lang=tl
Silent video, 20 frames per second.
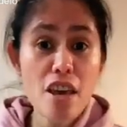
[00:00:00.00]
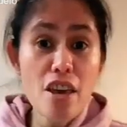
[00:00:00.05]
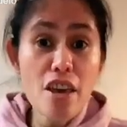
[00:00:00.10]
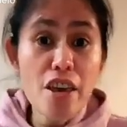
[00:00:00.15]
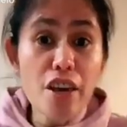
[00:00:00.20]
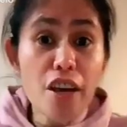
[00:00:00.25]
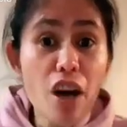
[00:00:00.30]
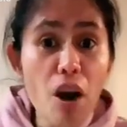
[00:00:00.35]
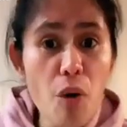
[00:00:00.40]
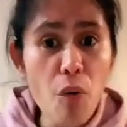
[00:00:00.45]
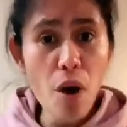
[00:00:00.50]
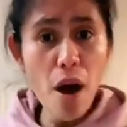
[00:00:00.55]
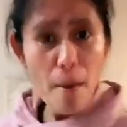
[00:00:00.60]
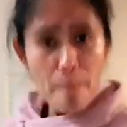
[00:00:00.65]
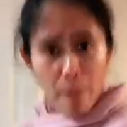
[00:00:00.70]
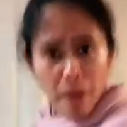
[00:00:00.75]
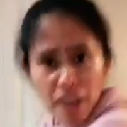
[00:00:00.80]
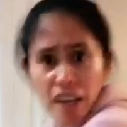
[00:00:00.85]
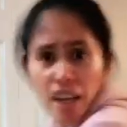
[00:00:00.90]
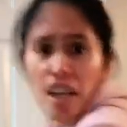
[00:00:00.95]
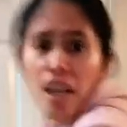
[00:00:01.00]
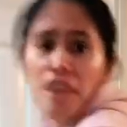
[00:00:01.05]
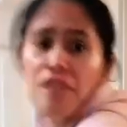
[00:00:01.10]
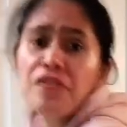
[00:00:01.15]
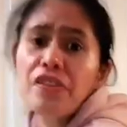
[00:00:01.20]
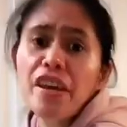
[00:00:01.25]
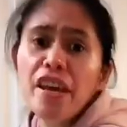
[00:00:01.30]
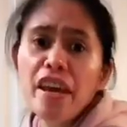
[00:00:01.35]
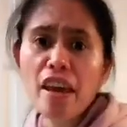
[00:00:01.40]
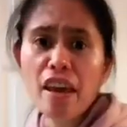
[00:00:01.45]
Ikaw nga panay
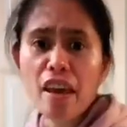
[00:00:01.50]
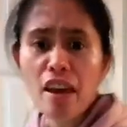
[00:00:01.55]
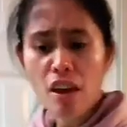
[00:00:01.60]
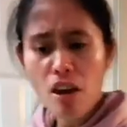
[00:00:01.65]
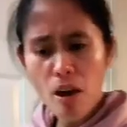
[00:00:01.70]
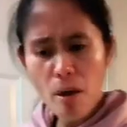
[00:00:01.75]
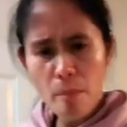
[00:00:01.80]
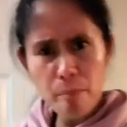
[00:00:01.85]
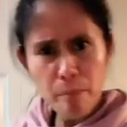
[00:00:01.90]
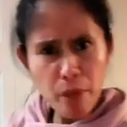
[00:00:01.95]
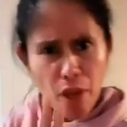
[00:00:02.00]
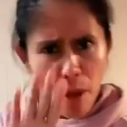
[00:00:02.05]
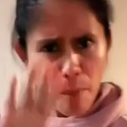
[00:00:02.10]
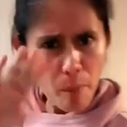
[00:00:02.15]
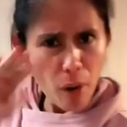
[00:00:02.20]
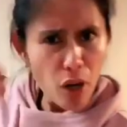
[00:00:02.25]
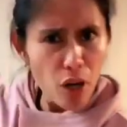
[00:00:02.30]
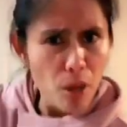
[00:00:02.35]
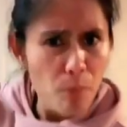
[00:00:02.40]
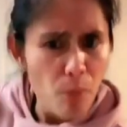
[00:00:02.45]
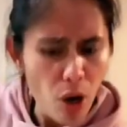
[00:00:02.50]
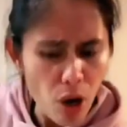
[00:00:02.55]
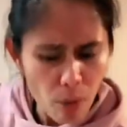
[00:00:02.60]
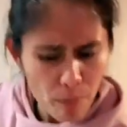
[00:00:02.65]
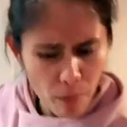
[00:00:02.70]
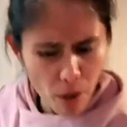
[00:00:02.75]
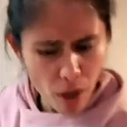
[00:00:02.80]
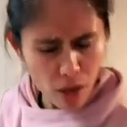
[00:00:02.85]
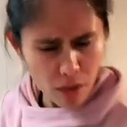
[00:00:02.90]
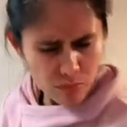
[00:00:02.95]
landi eh. Pinapakialaman ka
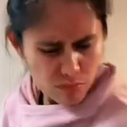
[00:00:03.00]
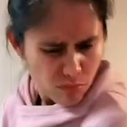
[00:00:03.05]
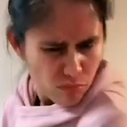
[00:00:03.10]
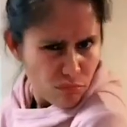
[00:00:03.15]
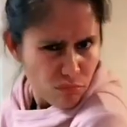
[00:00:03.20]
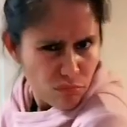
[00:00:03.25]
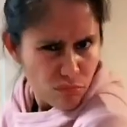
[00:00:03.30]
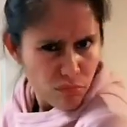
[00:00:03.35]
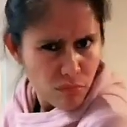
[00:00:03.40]
ba? Hmm.